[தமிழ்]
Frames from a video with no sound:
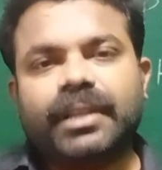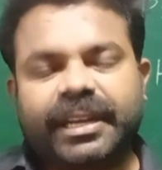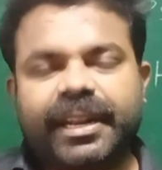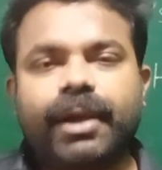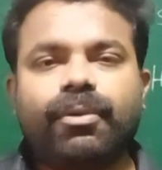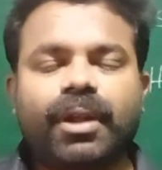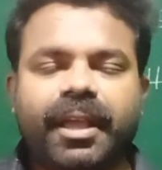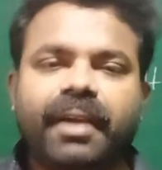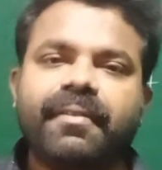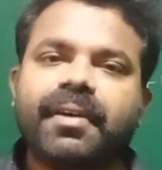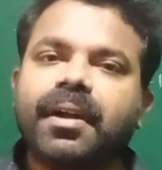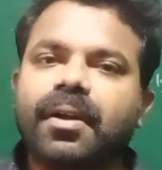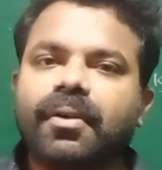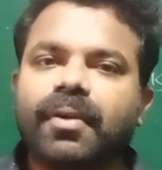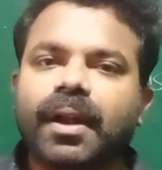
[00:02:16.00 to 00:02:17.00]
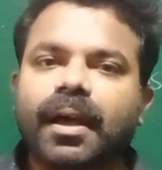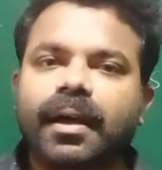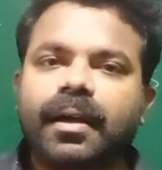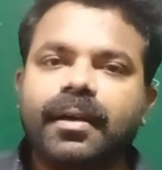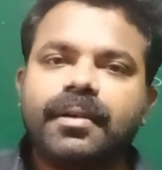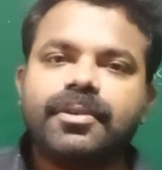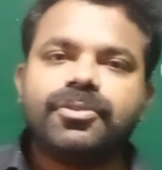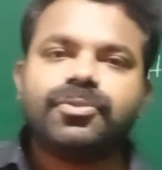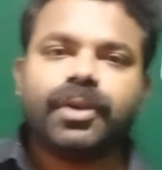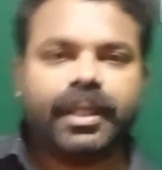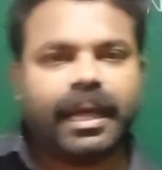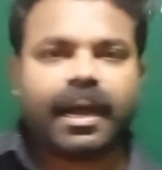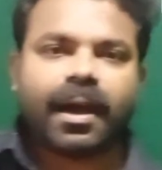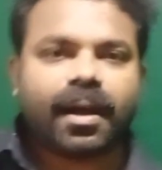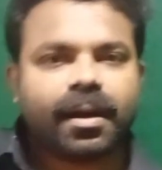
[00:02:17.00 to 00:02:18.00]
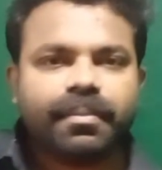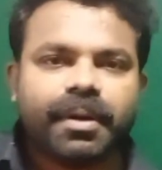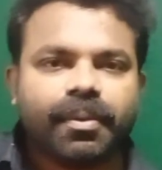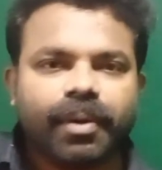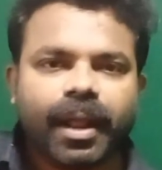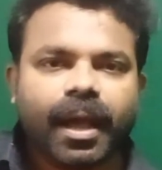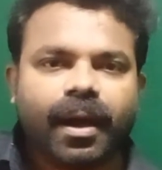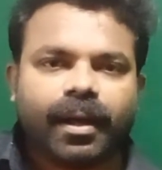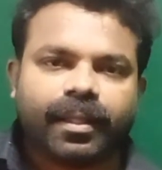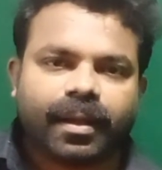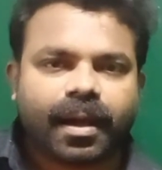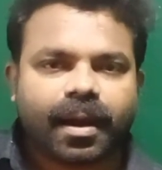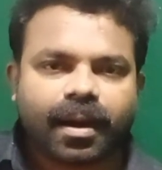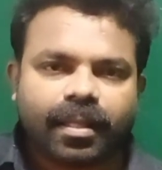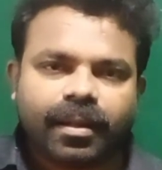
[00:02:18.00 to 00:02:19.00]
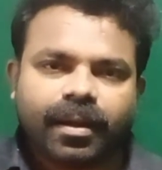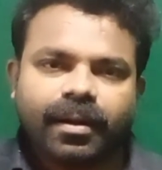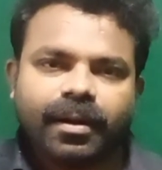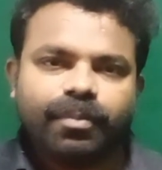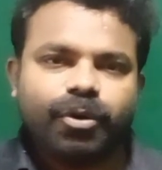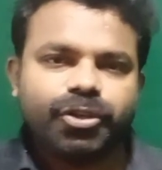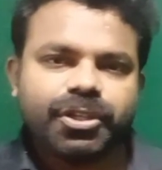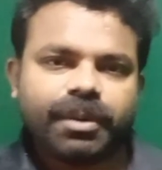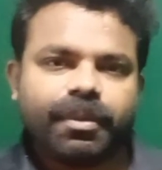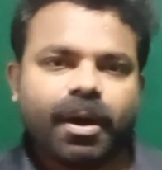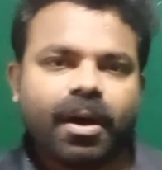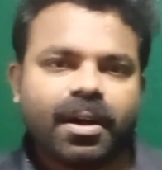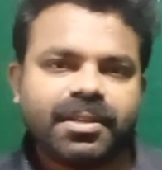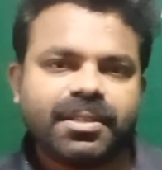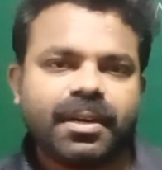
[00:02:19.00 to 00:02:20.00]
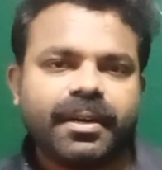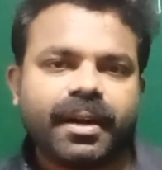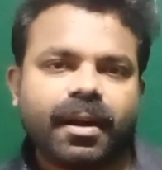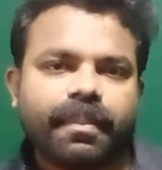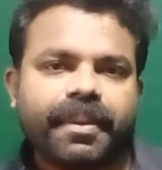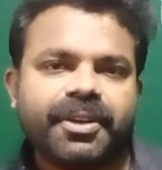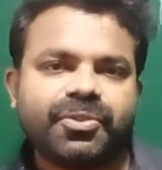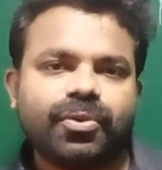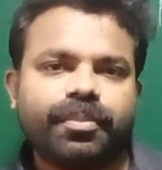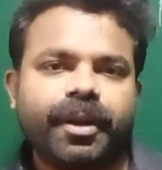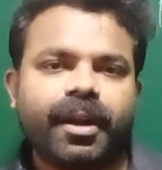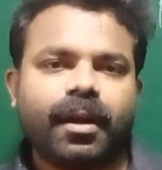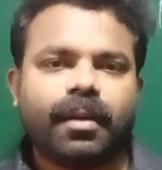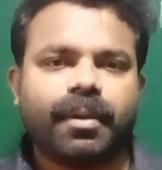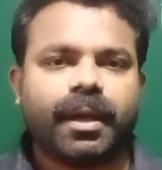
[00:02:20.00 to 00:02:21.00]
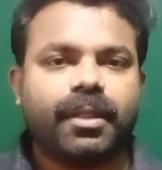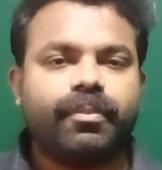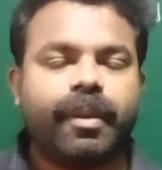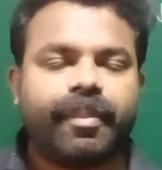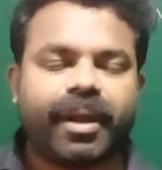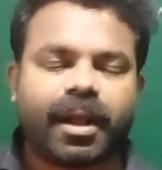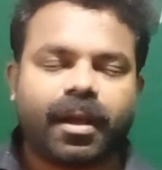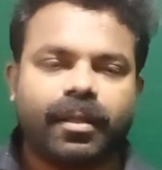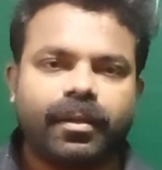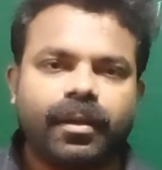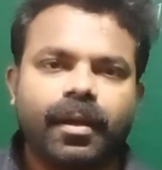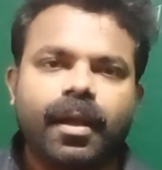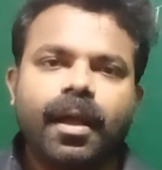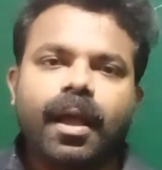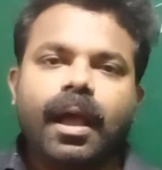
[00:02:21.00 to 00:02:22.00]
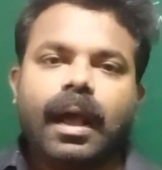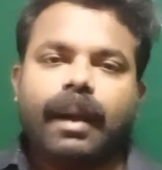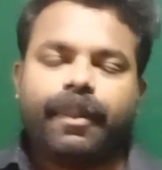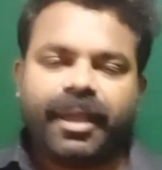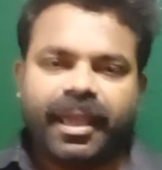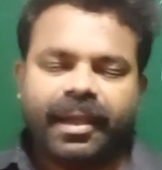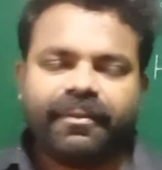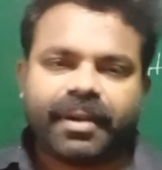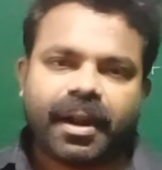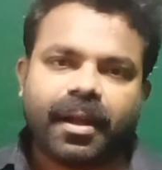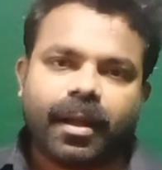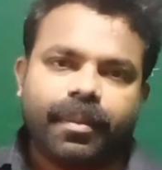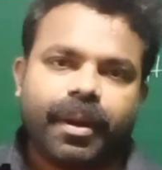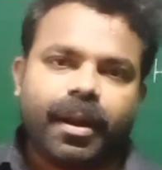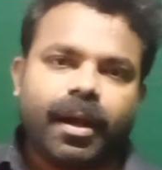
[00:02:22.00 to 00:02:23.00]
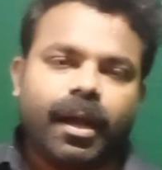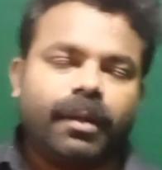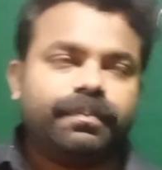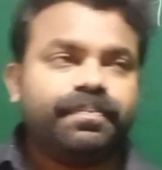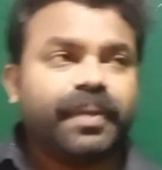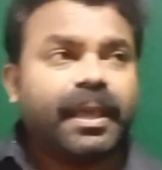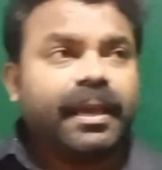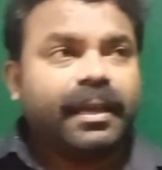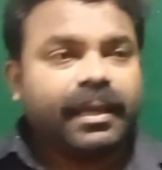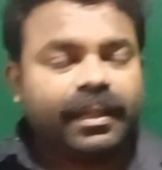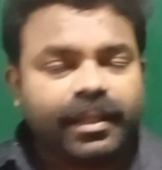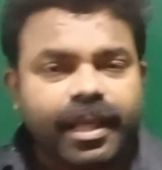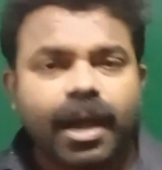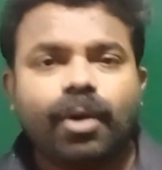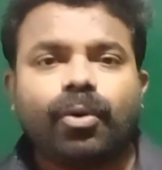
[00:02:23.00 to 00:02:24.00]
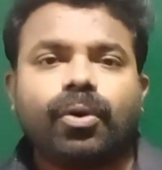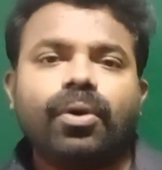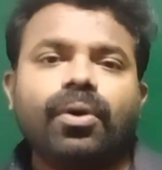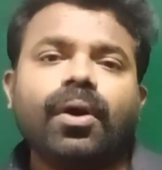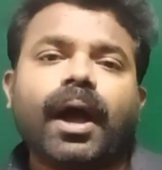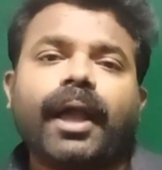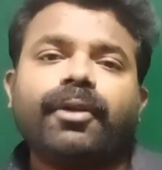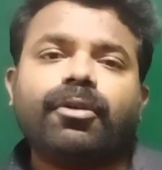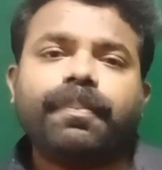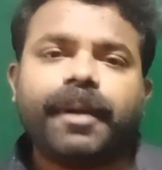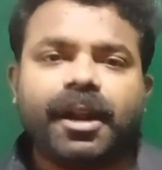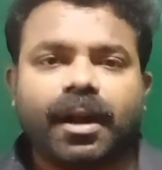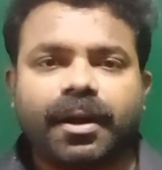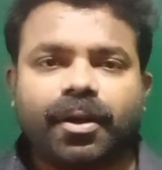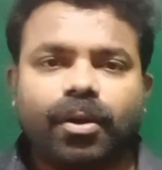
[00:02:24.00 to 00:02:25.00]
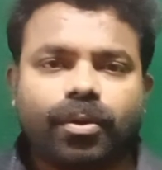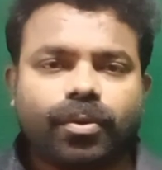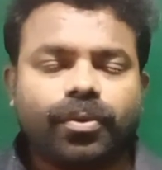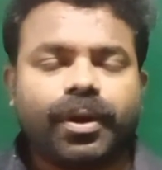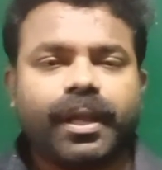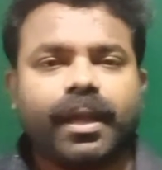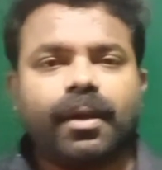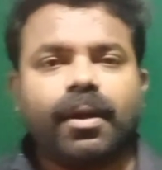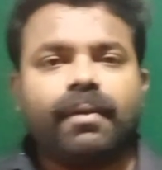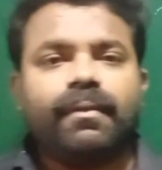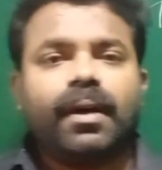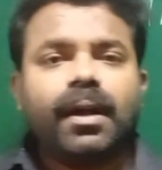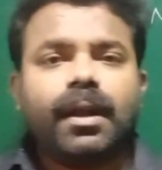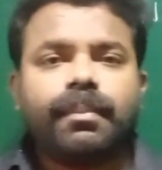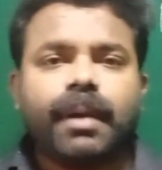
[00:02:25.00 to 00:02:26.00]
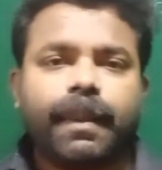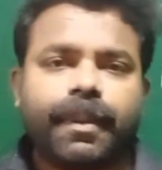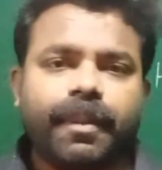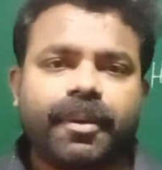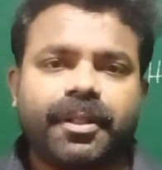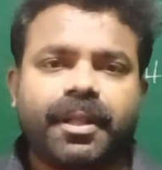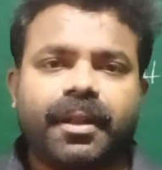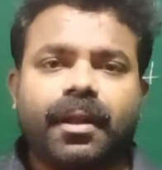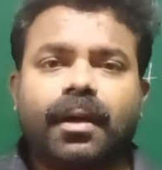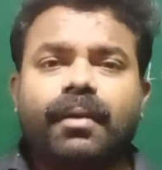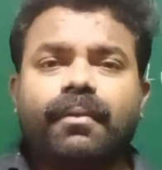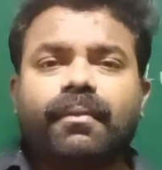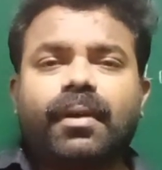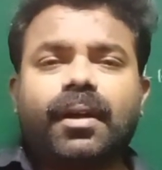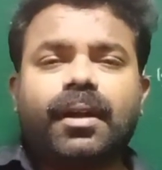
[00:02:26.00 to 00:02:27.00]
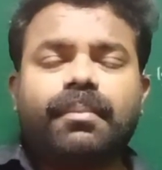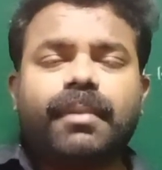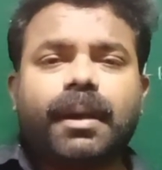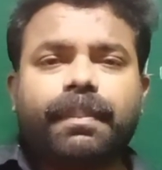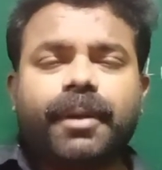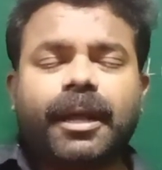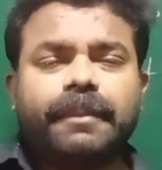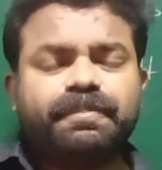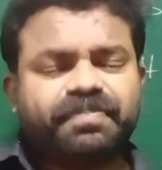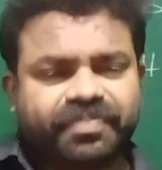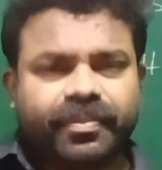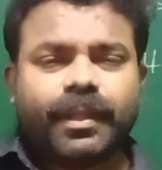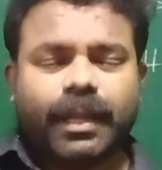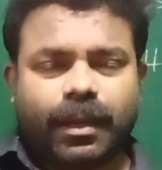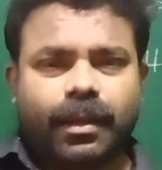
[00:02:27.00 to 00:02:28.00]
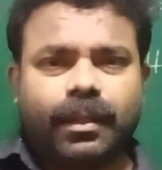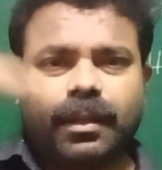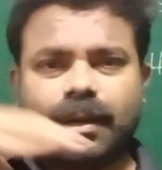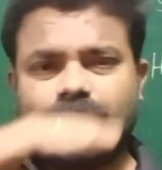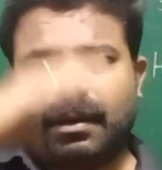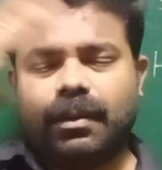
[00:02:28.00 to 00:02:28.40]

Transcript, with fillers: இந்தியாவுக்குள்ளே ஏன் வரணும் அவங்களா ஸோ எதாவது காரணம் இருக்கும் இல்லையா அந்த காரணத்தை கண்டுபிடிச்சி நம்ம ஆரிஜினேட்டராக படித்தோம் அப்படின்னா நமக்கு எதுவுமே மறக்காது அப்போ ஏன் வராங்க அப்படின்னா இந்தியாவுக்கும் ஐரோப்பிய நாடுகளுக்கும் நீங்கள் வேர்ல்டு மேப்பில் பார்த்தீங்கன்னா வேர்ல்டு மேப்பில் அந்த